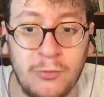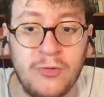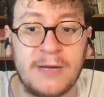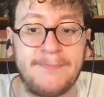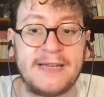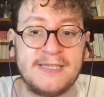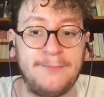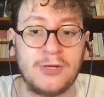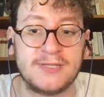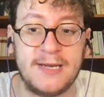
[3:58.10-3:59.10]
Bloomberg per
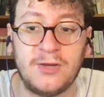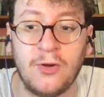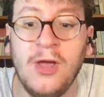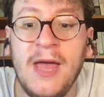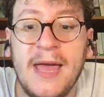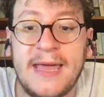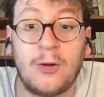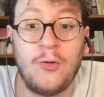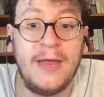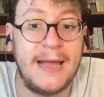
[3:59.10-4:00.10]
esempio ha scritto che
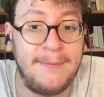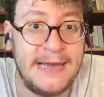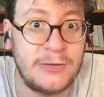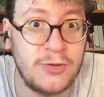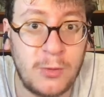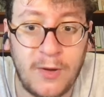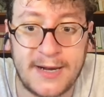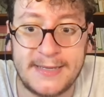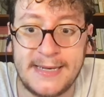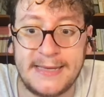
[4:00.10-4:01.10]
con il gabinetto di
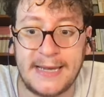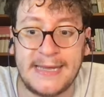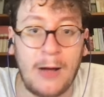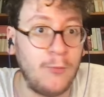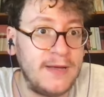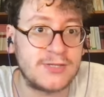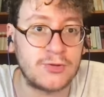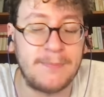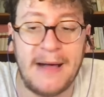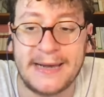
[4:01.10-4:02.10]
guerra di Netanyahu messo
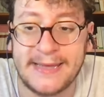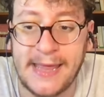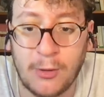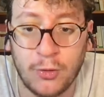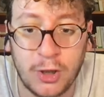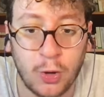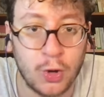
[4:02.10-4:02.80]
da parte e con i